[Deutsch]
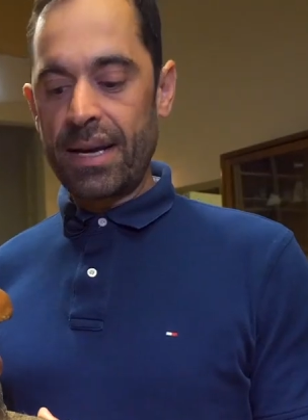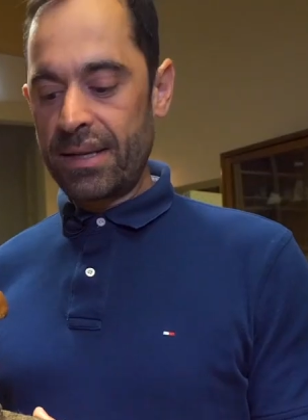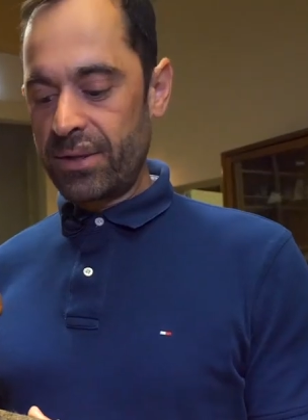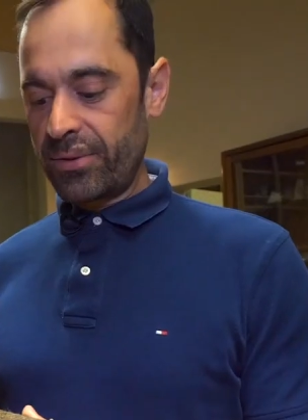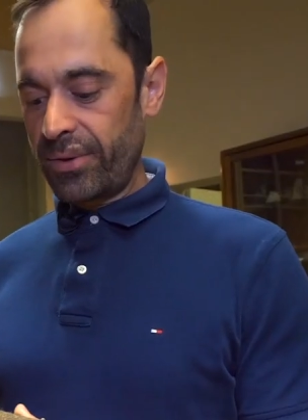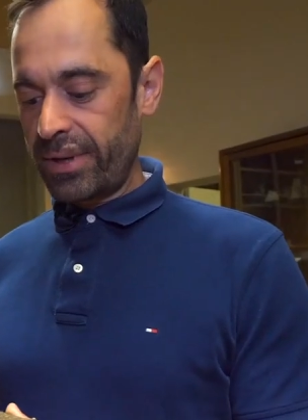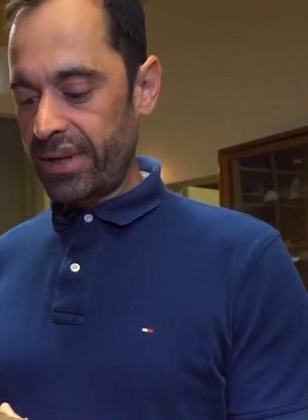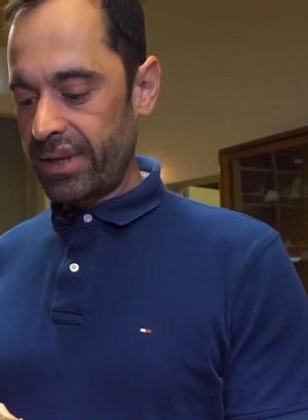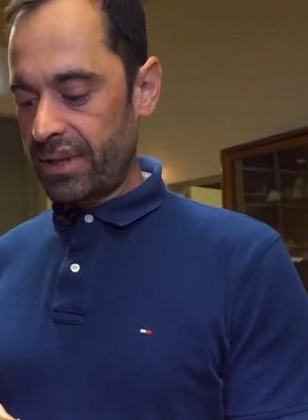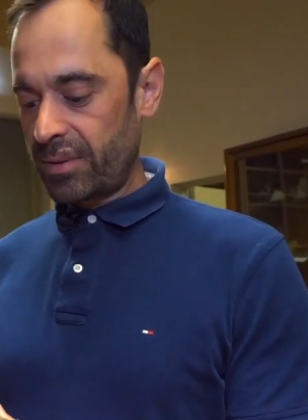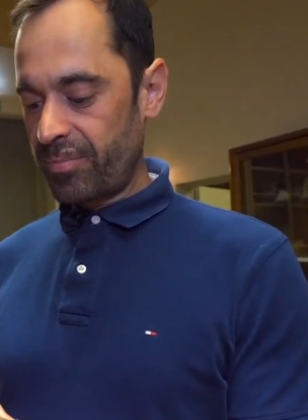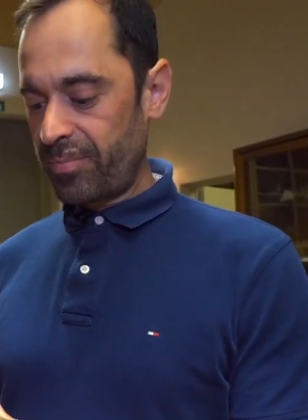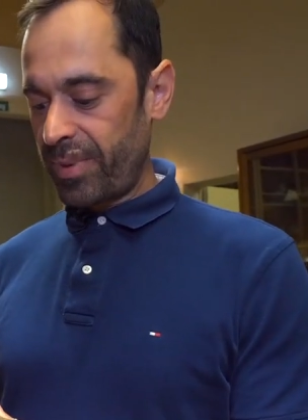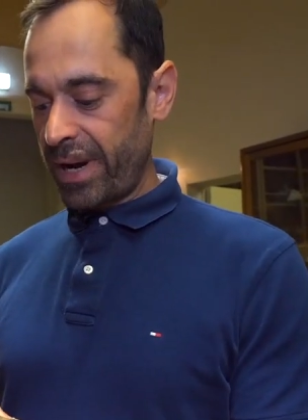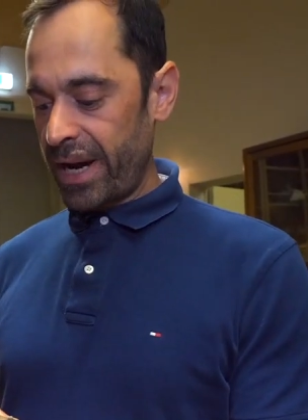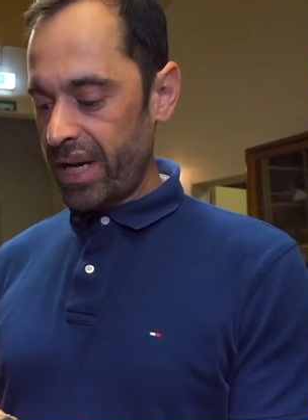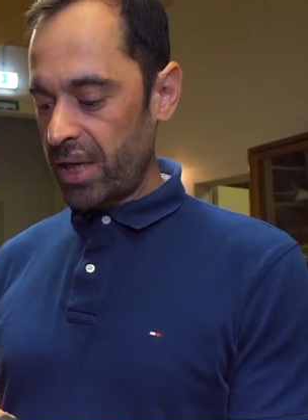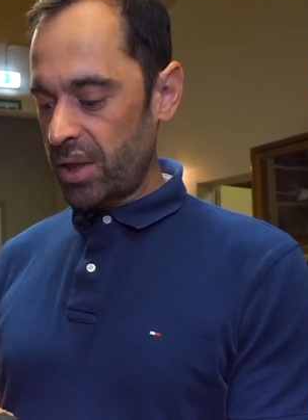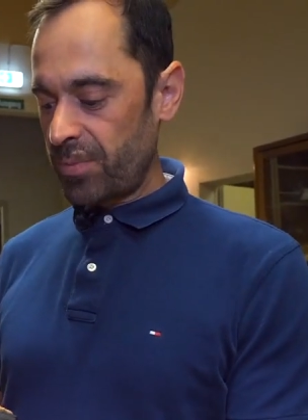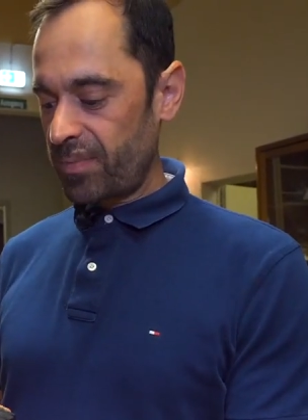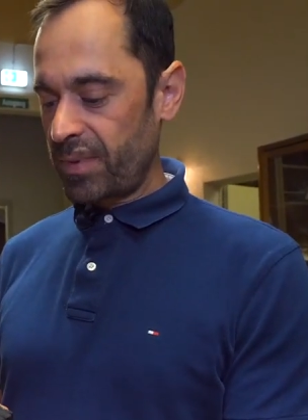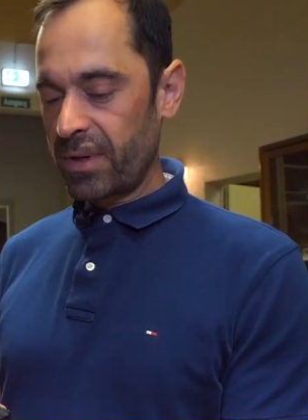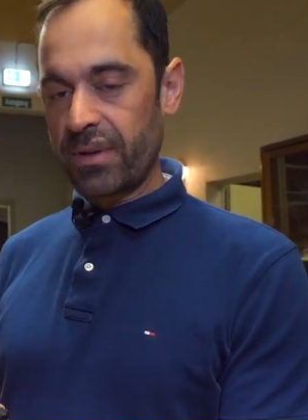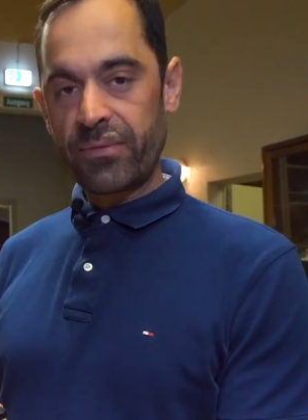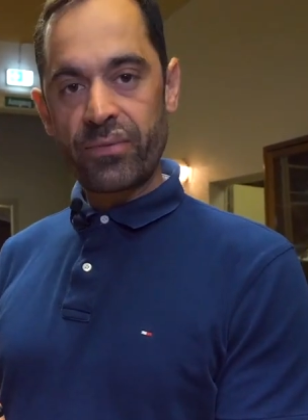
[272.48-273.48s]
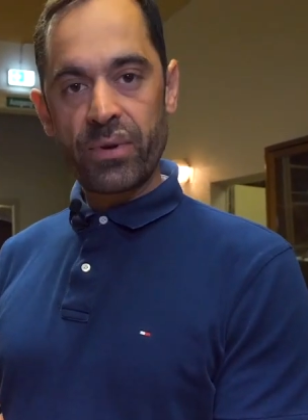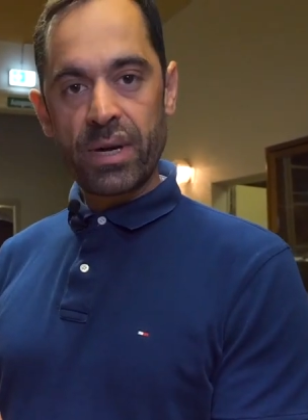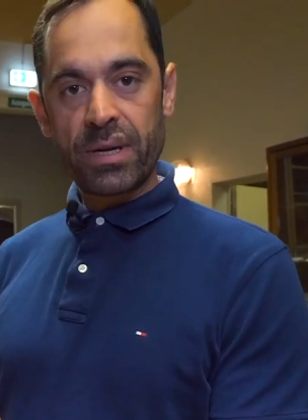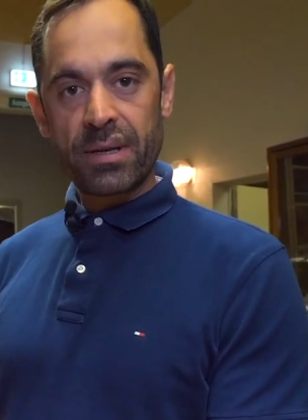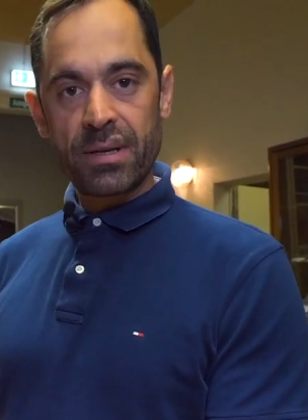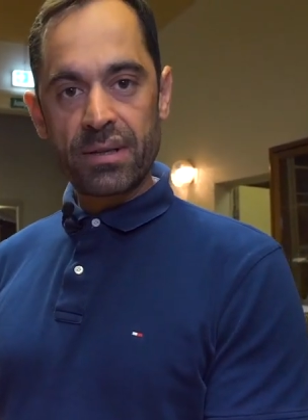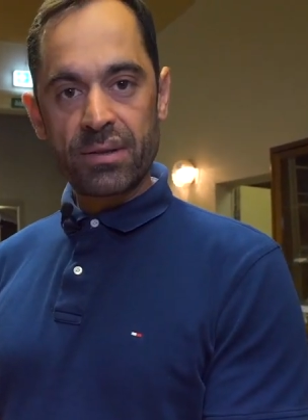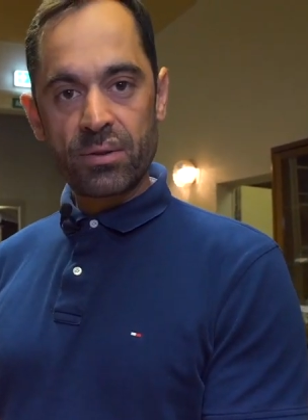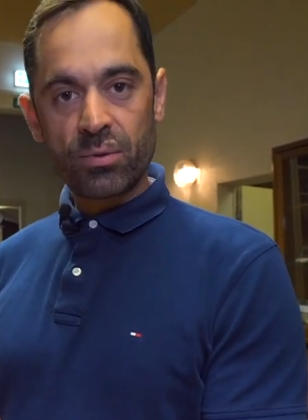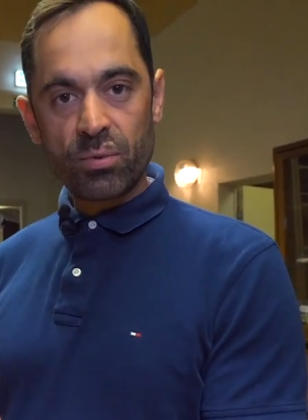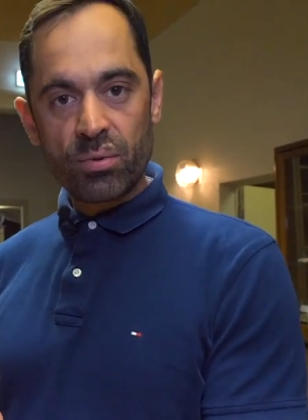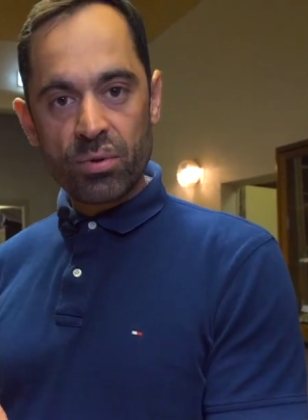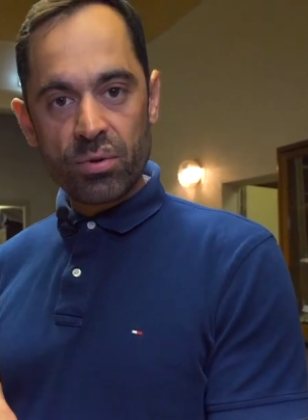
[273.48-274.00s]
Ein solches Beispiel für
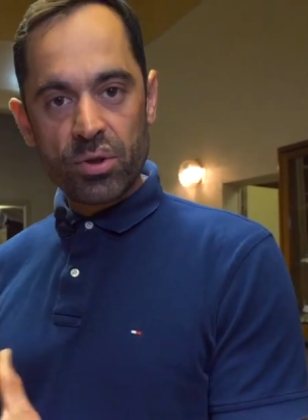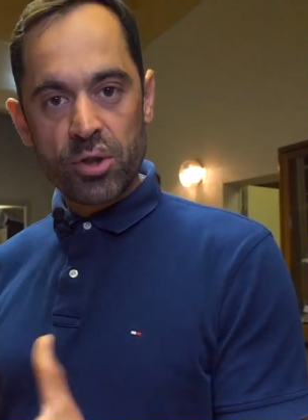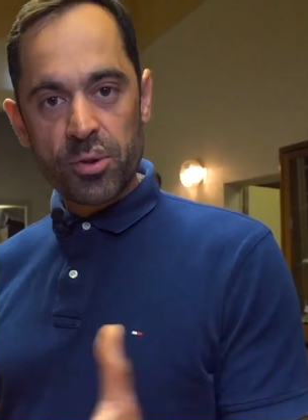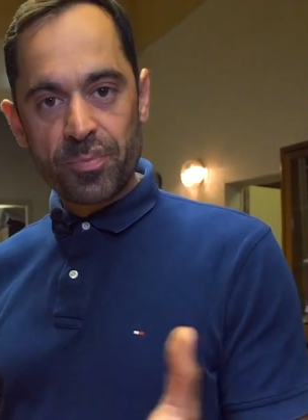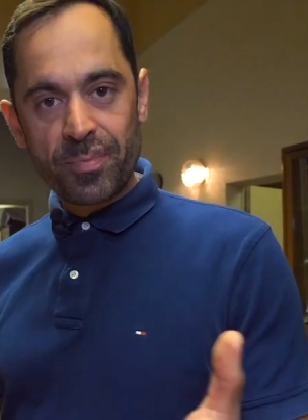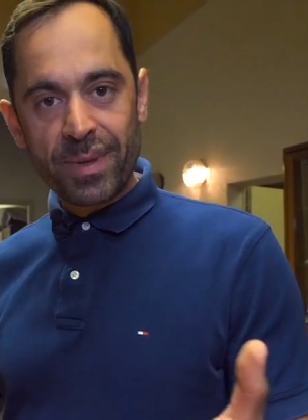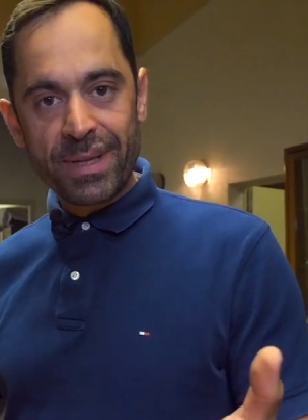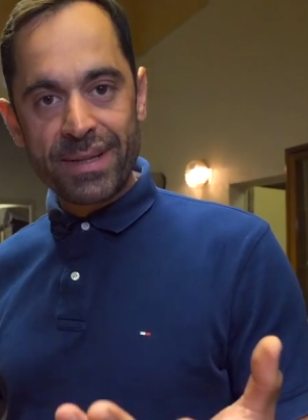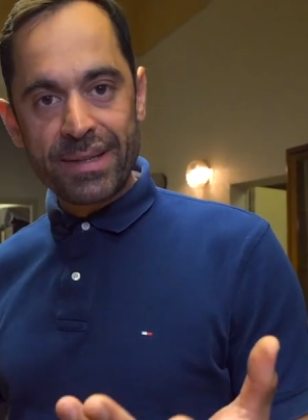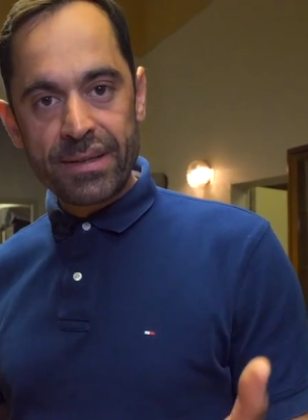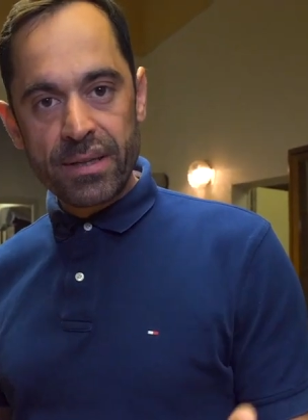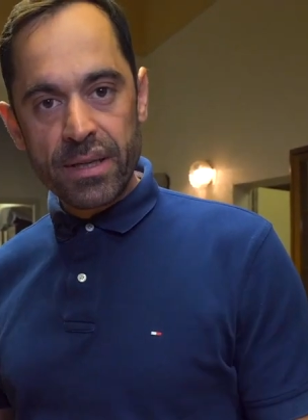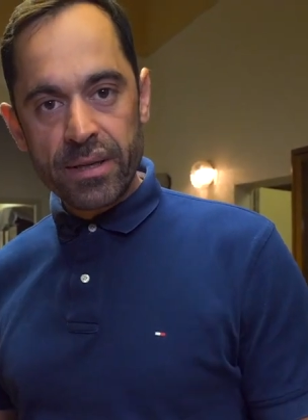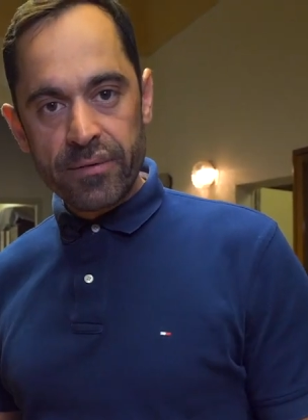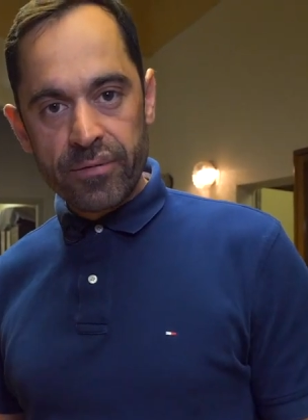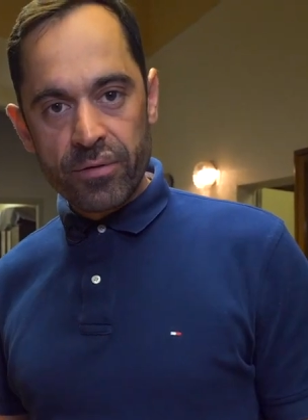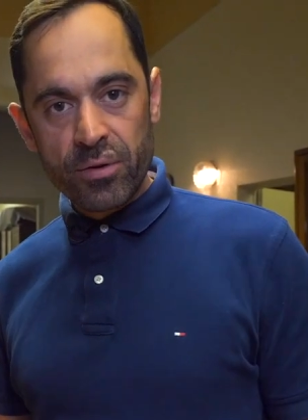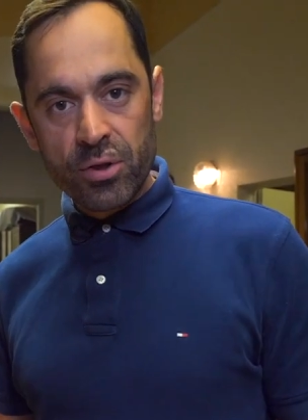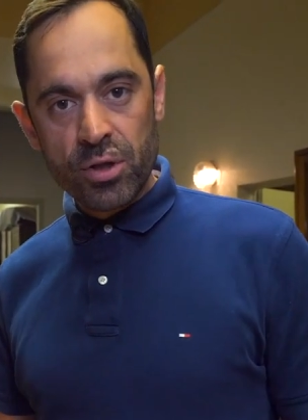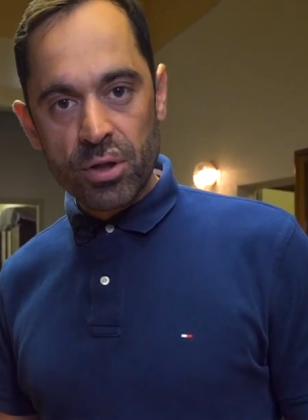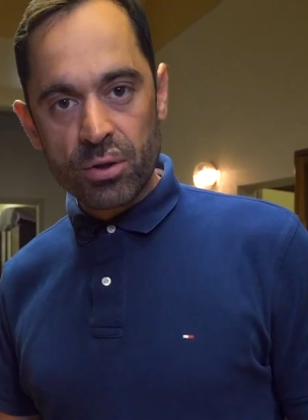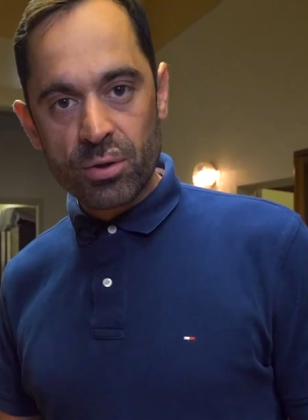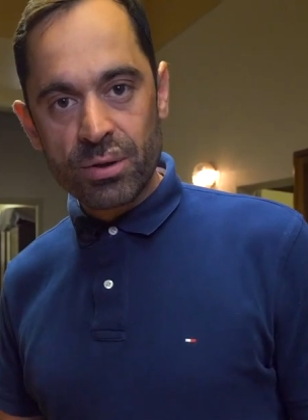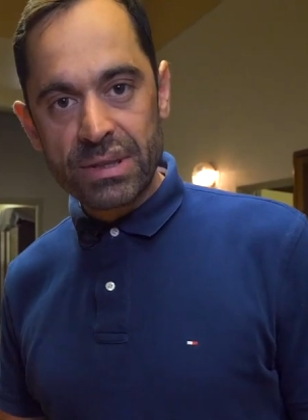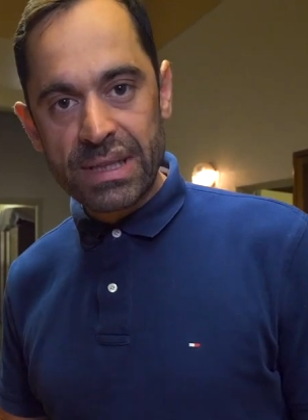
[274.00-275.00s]
eine so spezifische